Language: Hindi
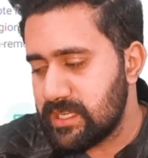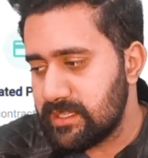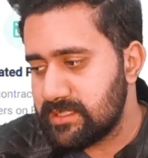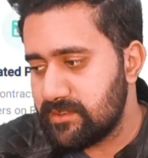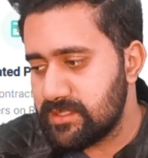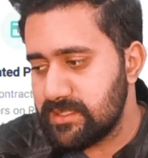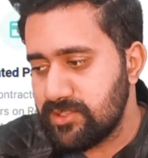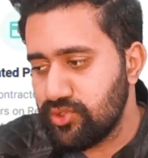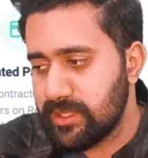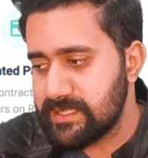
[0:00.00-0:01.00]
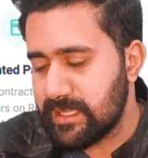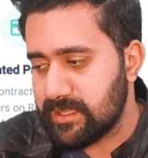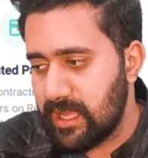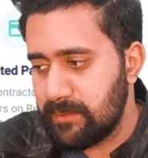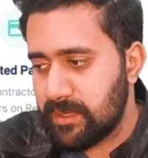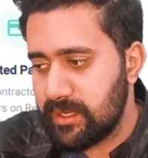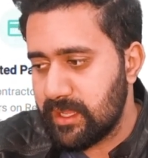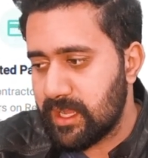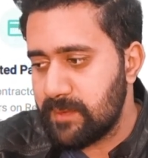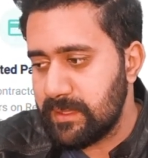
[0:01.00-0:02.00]
सारी सर्विसेज हैं जो इनके साथ काम कर रही
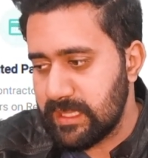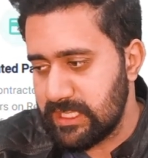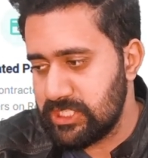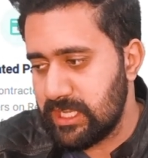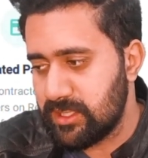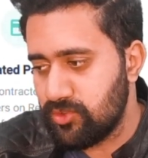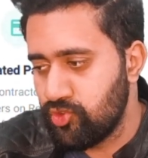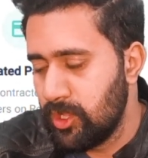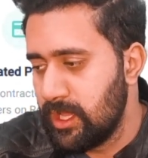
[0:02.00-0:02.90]
हैं अगर मैं नीचे आता हूँ